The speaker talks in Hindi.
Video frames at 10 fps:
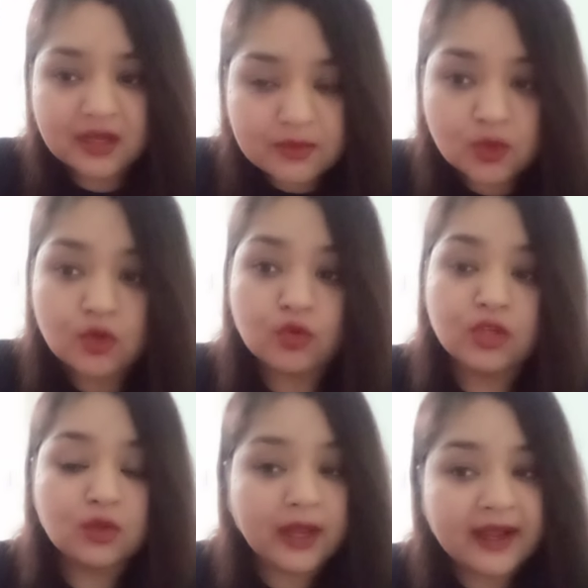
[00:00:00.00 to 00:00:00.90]
कमज़ोर
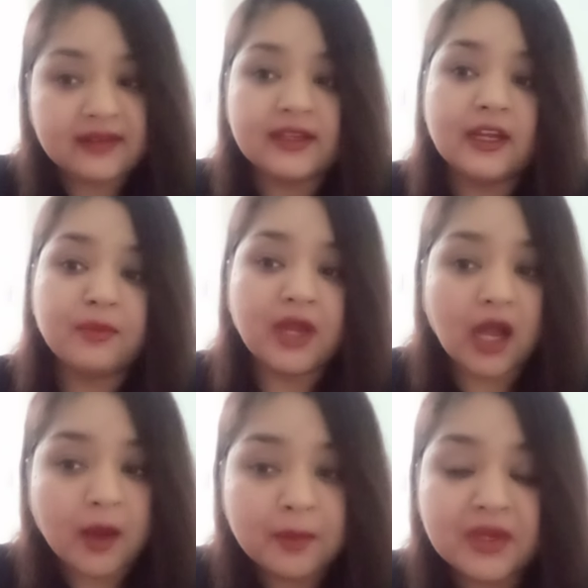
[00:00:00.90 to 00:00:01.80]
होती है तो ऐसे घर में
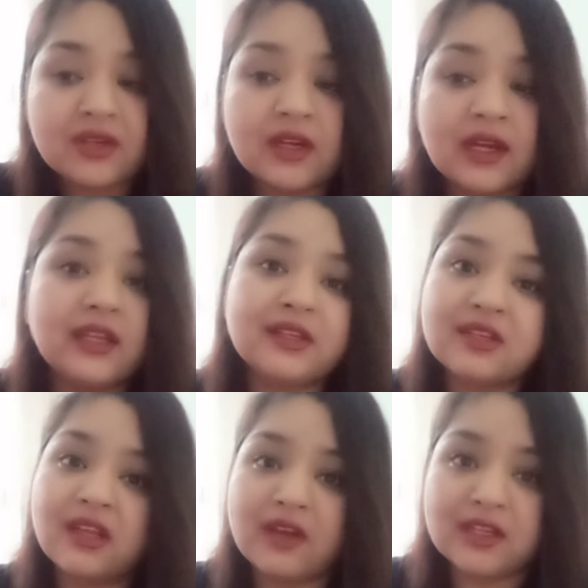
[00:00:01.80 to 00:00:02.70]
हमेशा कलेश
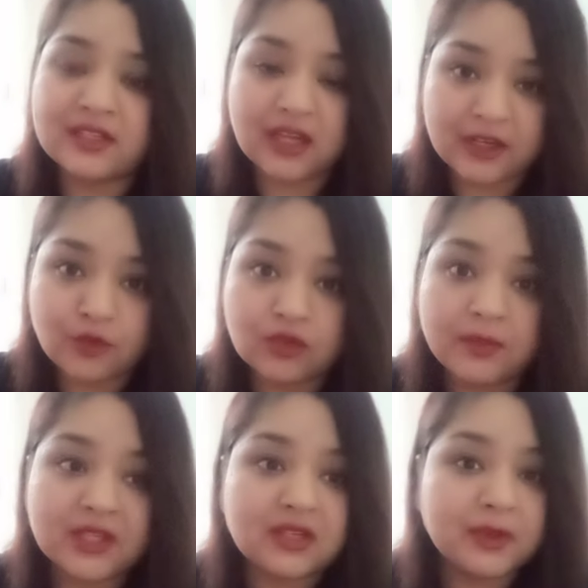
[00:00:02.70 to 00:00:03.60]
की आवाज़ें आ रही होती
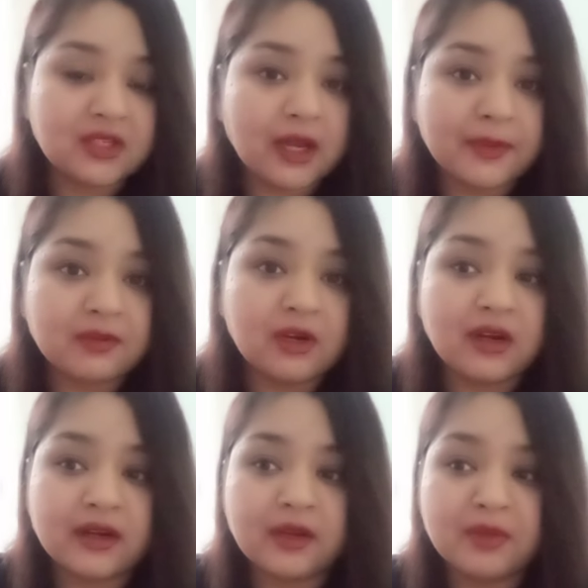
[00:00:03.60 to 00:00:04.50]
हैं बच्चे बच्चे आपस में
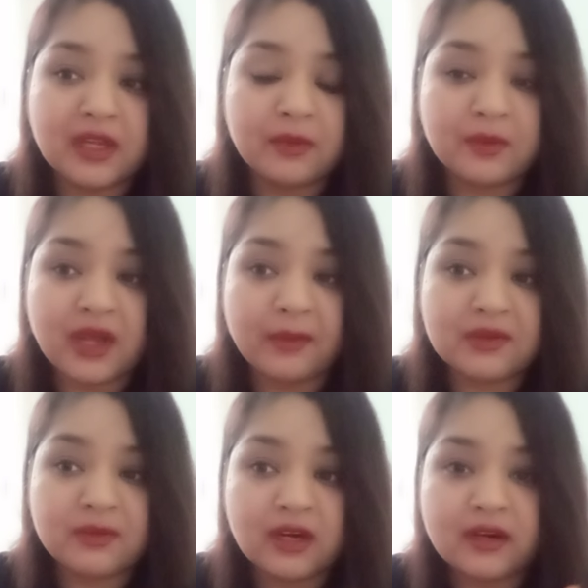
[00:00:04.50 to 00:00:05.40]
लड़ रहे हैं मियाँ बीबी
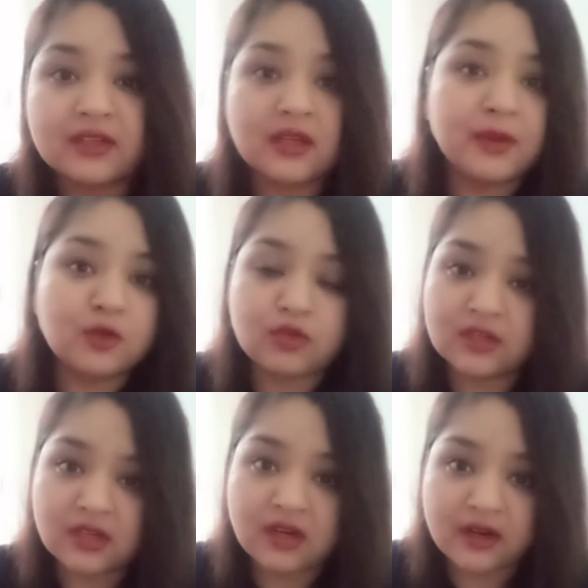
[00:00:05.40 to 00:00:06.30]
आपस में लड़ रहे हैं सब एक
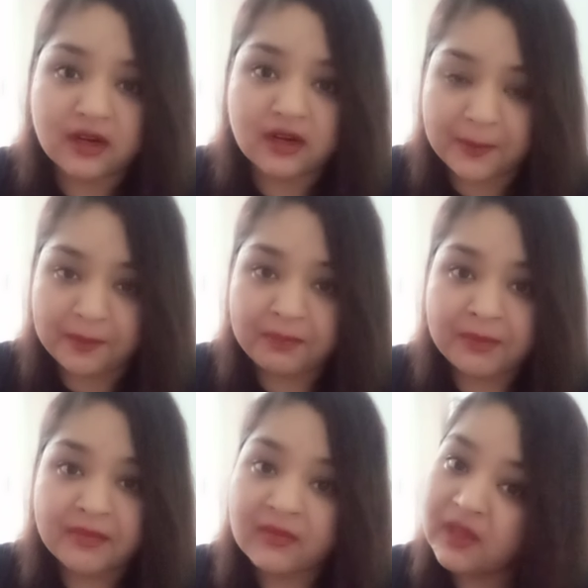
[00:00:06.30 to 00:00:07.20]
दूसरे से लड़ रहे हैं
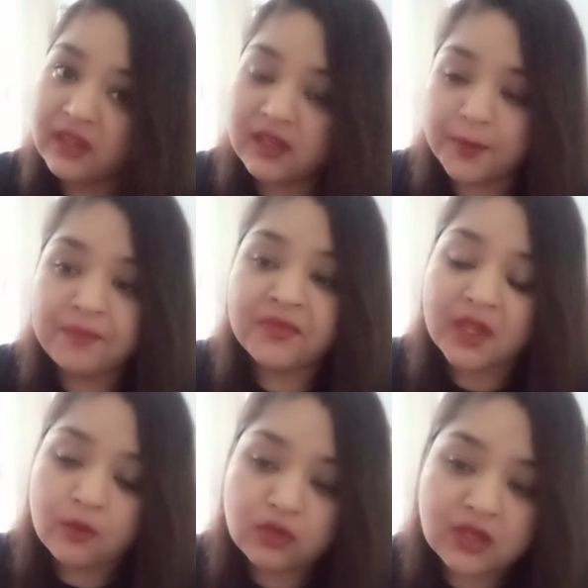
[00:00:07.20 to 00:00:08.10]
ठीक है
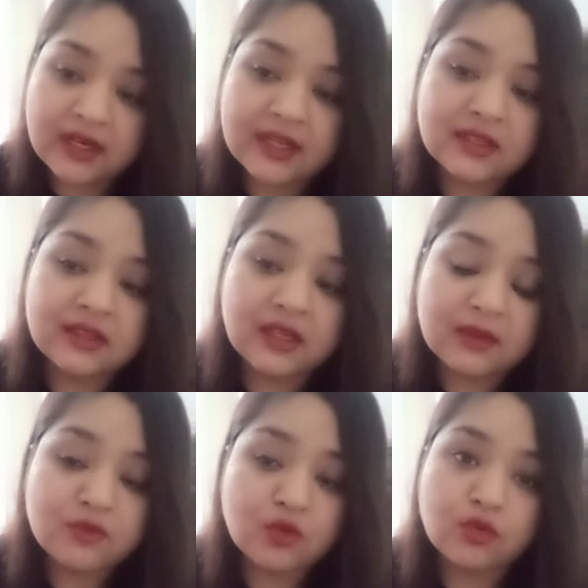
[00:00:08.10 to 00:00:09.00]
उनकी ग्रह स्थिति
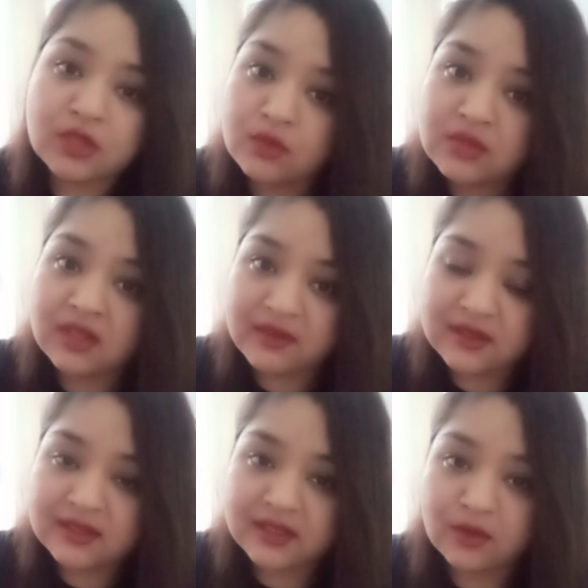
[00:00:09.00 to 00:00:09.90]
कमज़ोर होती है उसकी
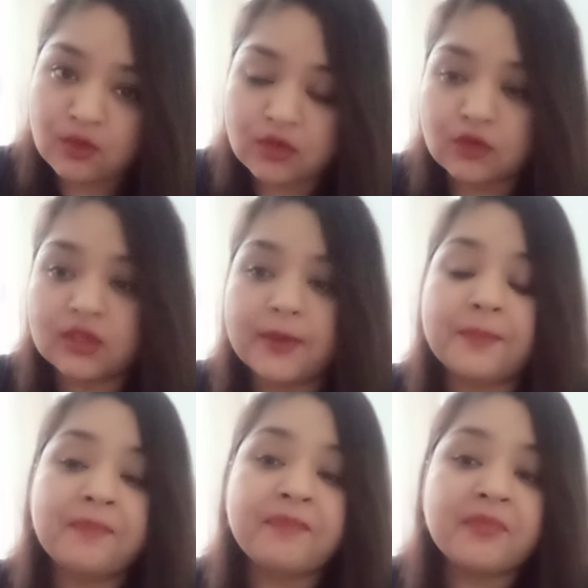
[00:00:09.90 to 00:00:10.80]
वजह से ये हो रहा होता है